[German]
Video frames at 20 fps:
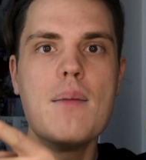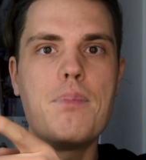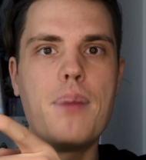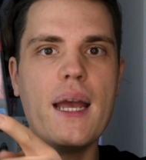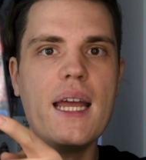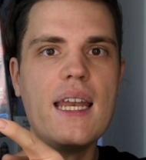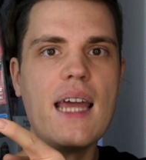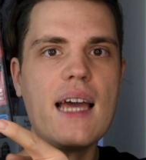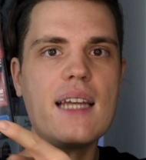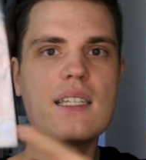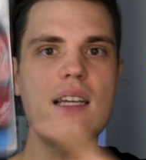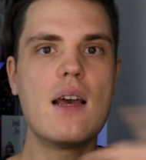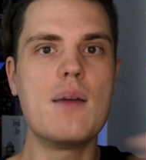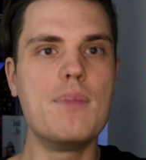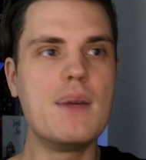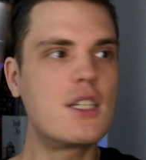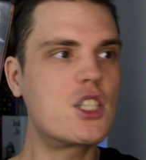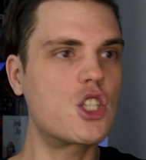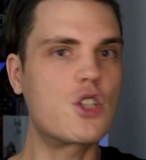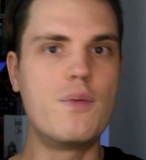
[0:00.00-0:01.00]
Pinhead
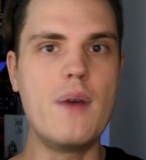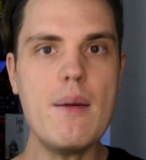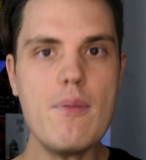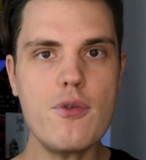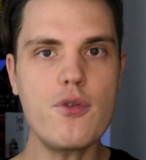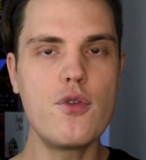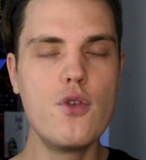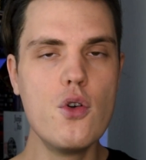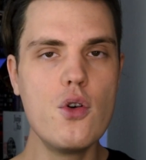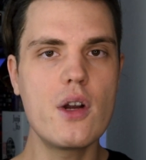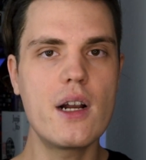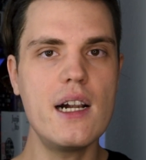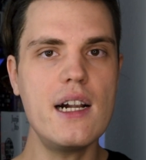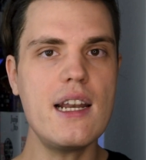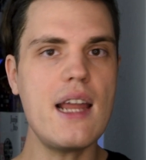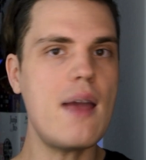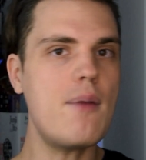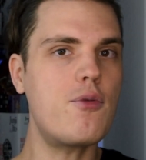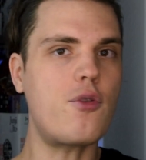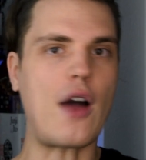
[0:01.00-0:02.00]
mit
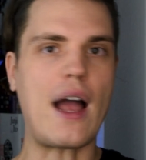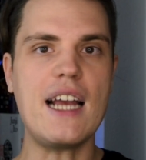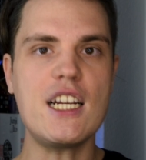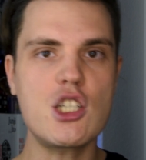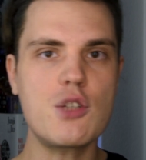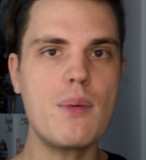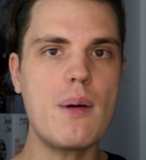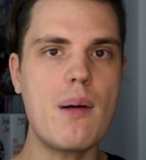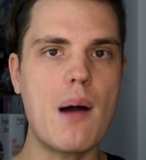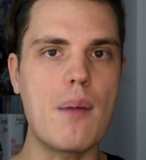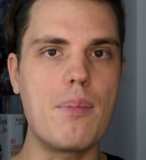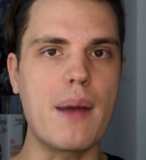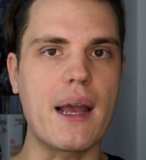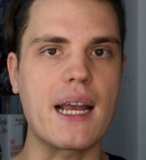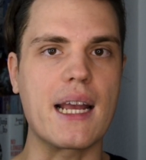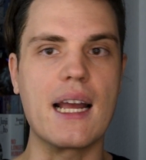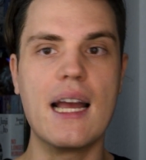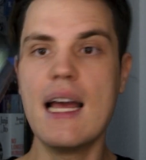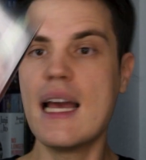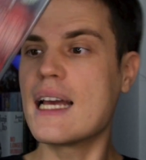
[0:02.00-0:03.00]
Schwimmflügeln im
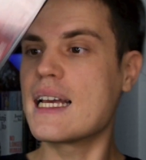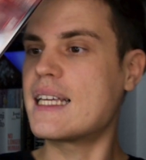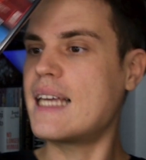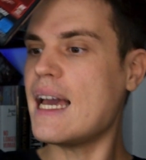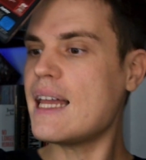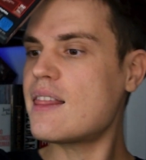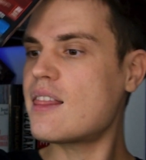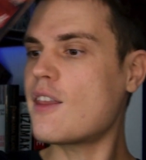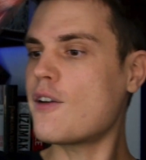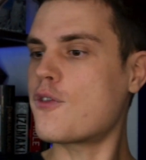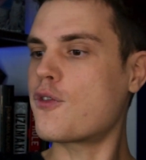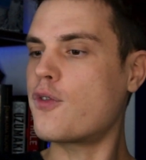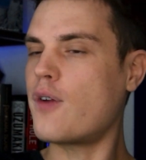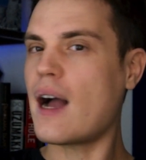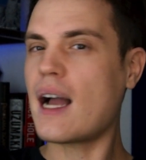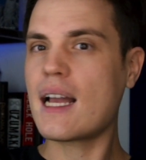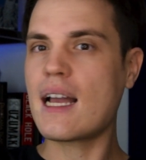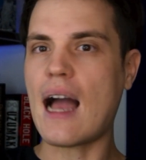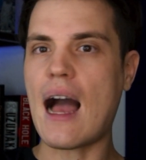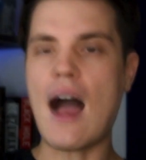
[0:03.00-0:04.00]
Freischwimmerbecken. Get the
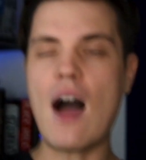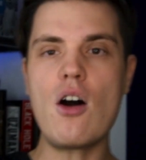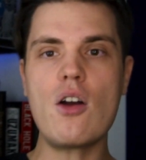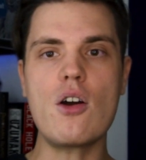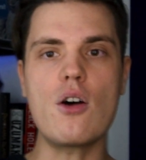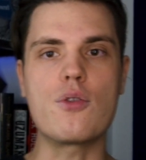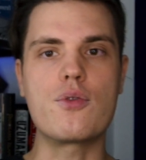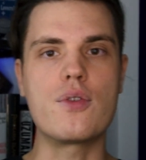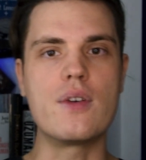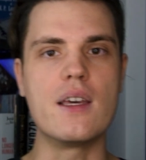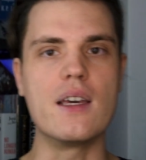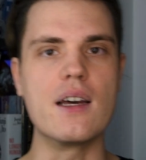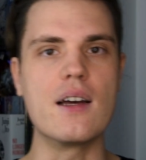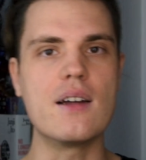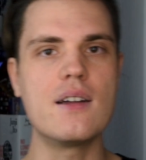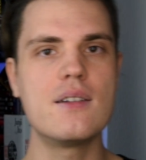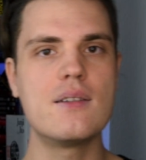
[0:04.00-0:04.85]
fuck out of here!